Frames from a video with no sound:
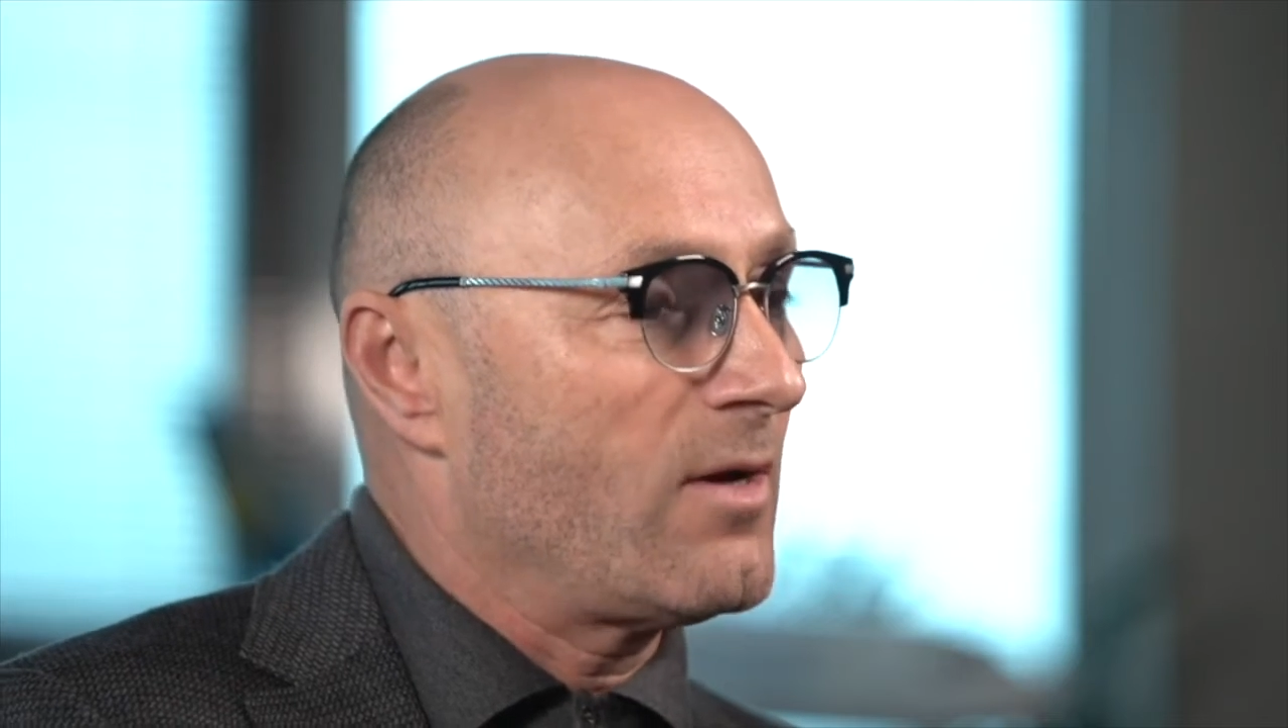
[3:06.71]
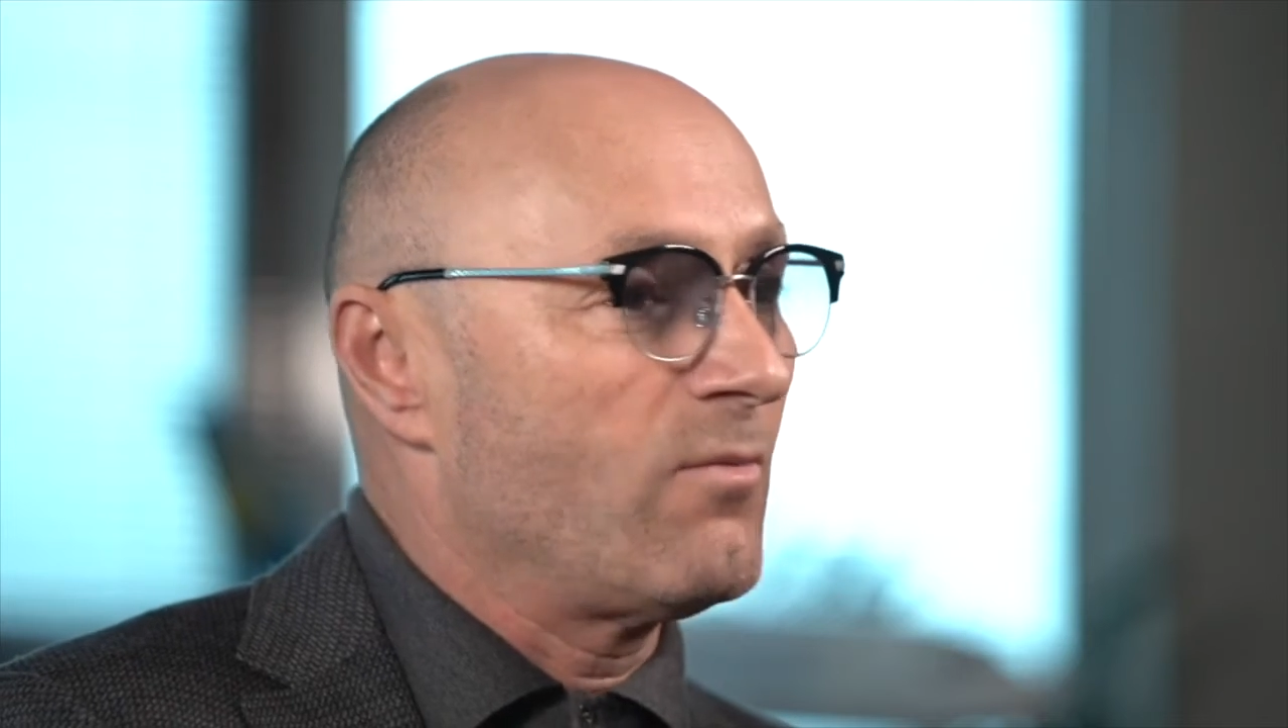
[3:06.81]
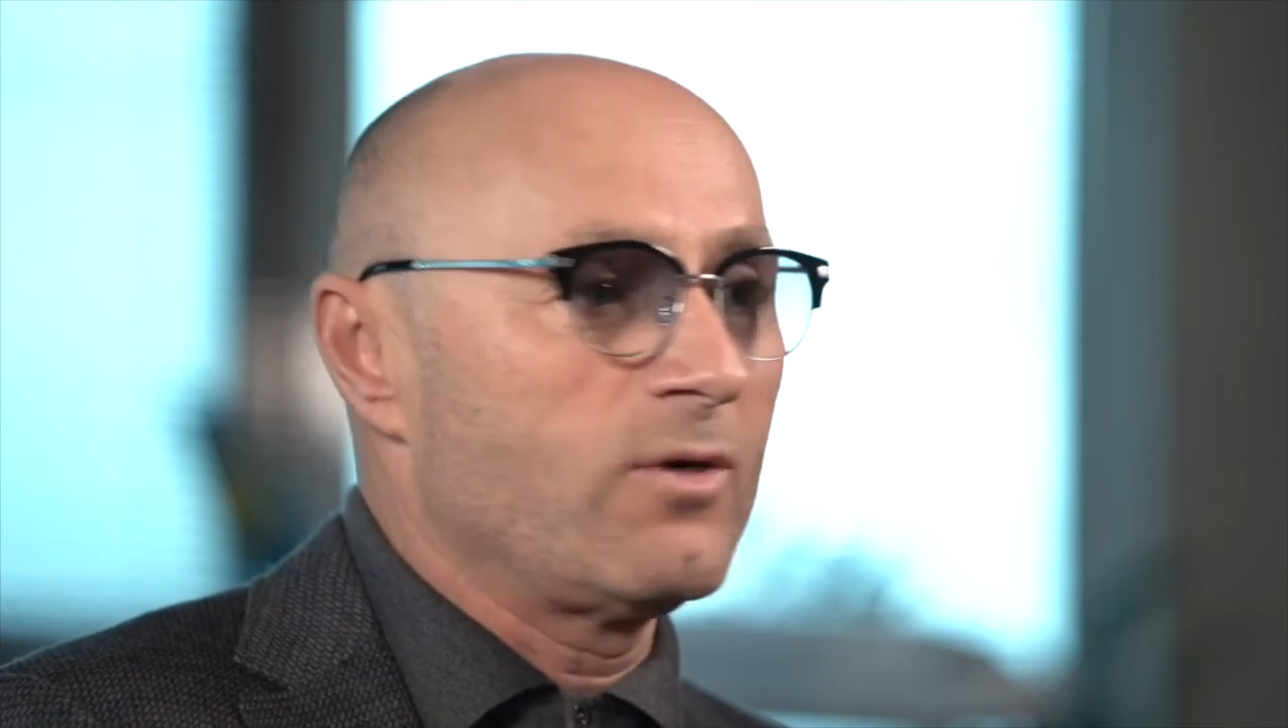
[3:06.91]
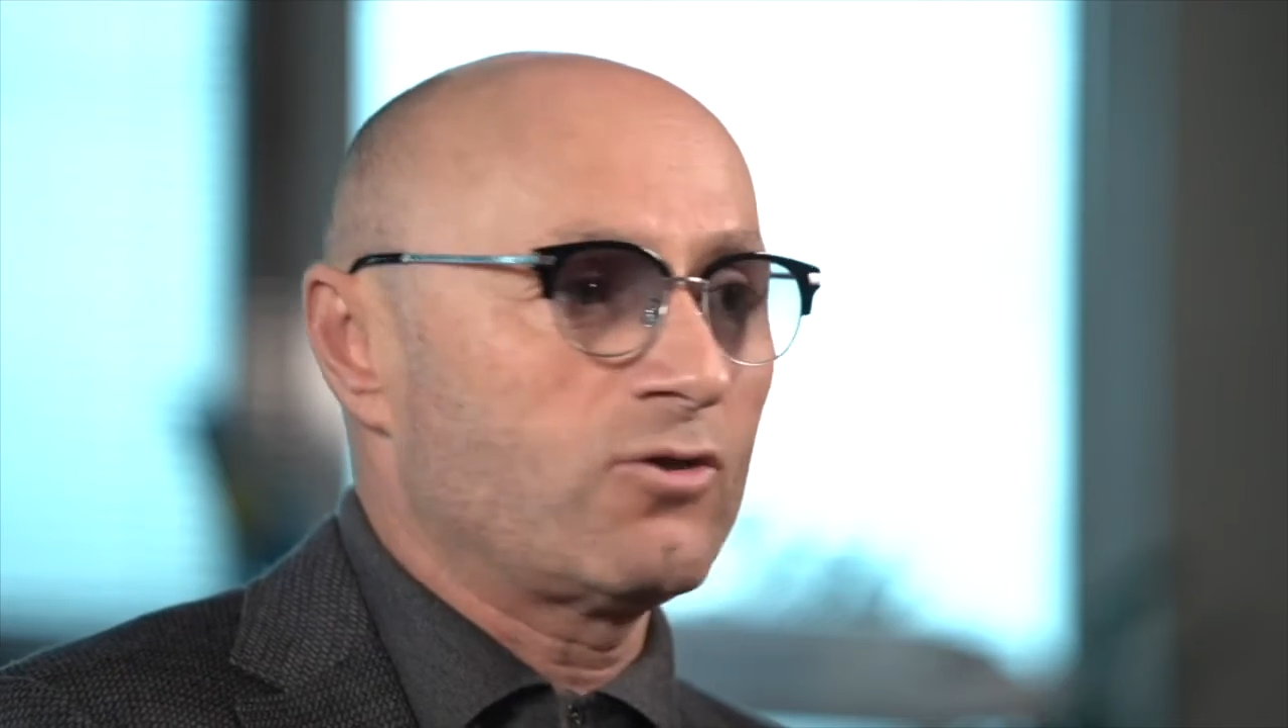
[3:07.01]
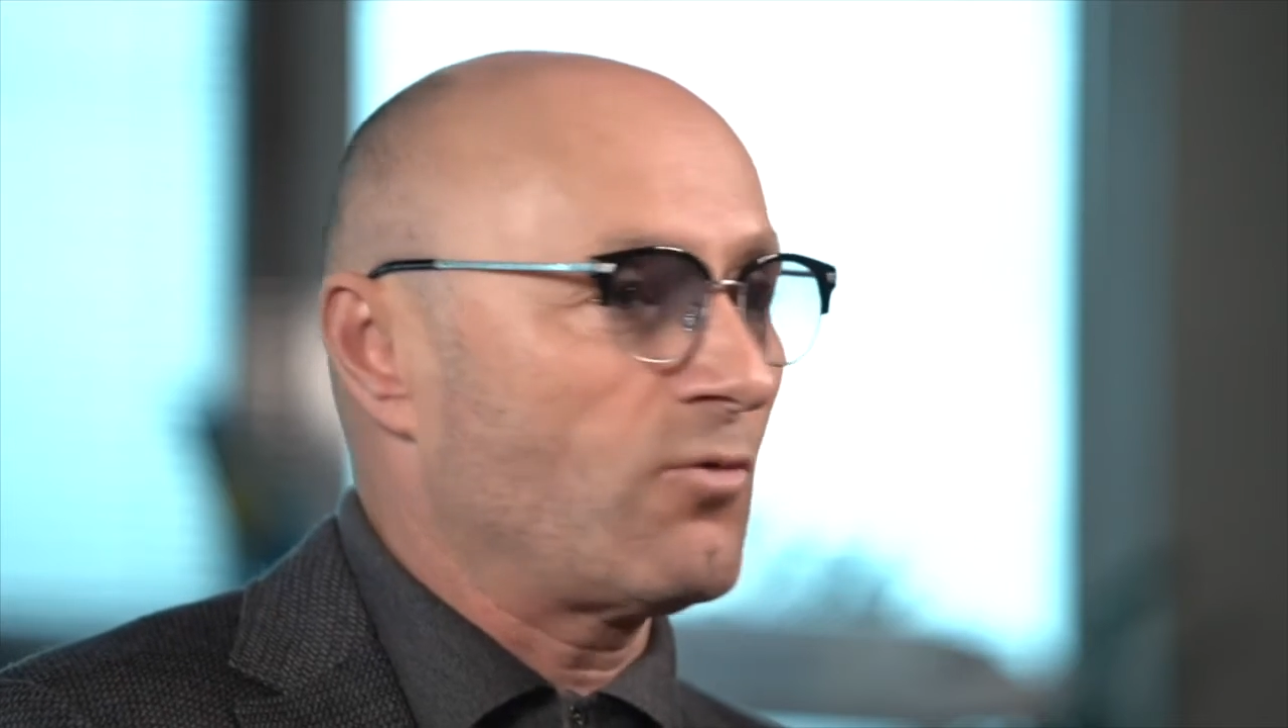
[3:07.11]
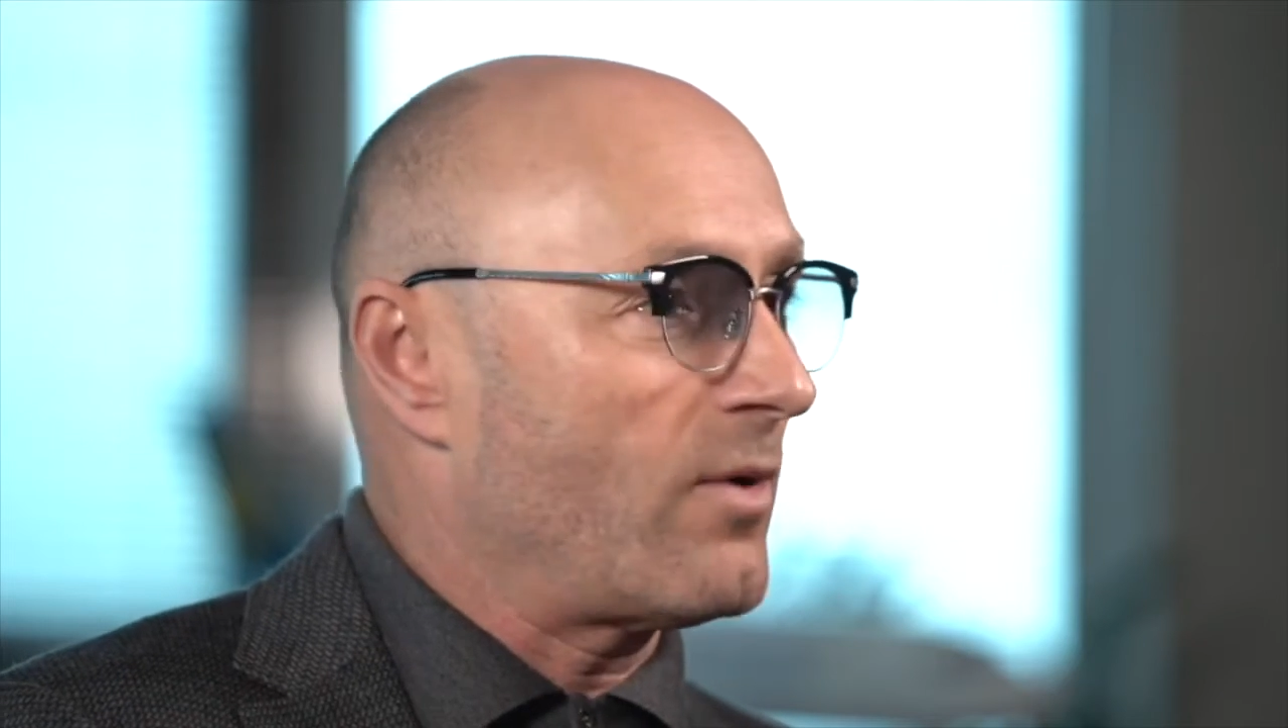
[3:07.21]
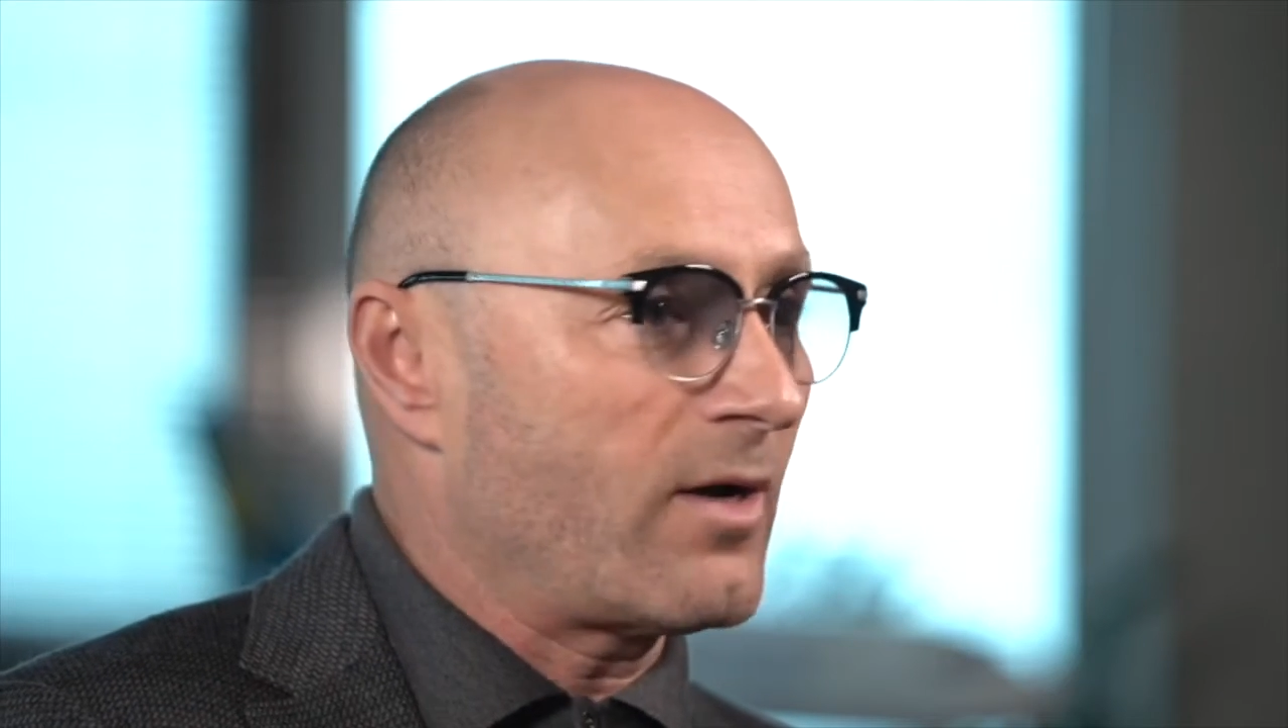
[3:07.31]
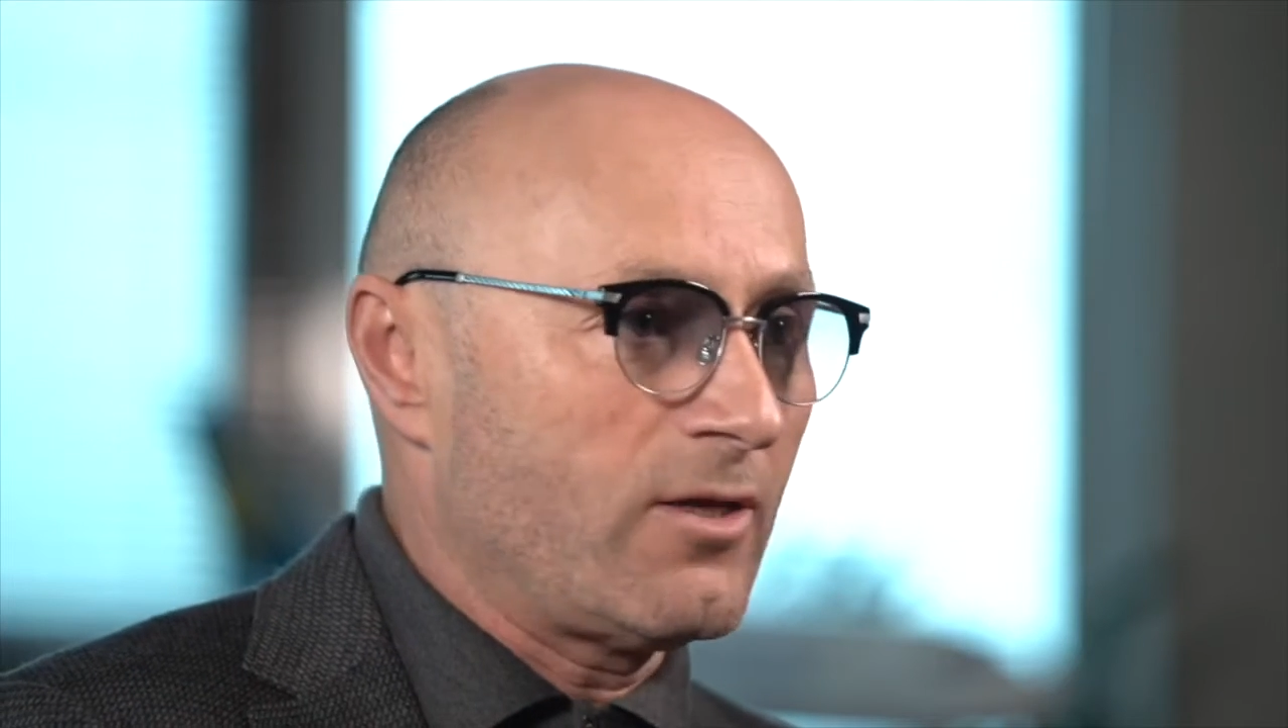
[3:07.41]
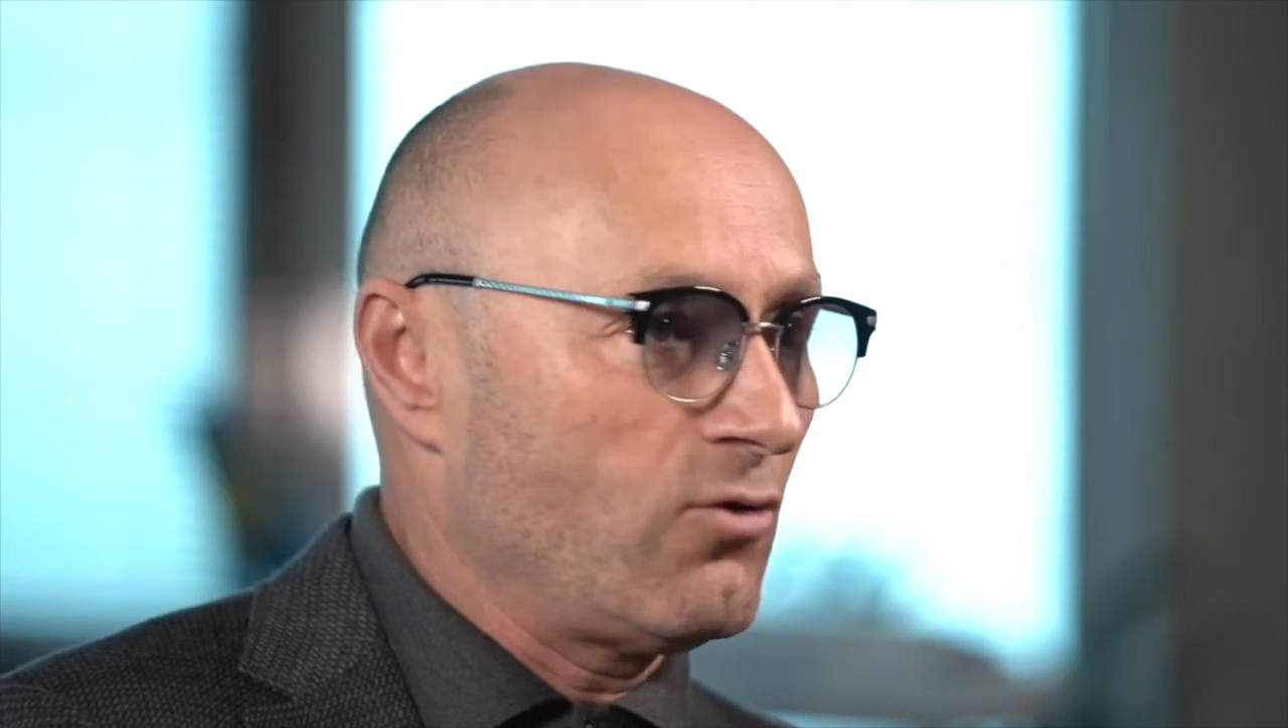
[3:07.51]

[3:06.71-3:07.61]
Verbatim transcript: мы еще пока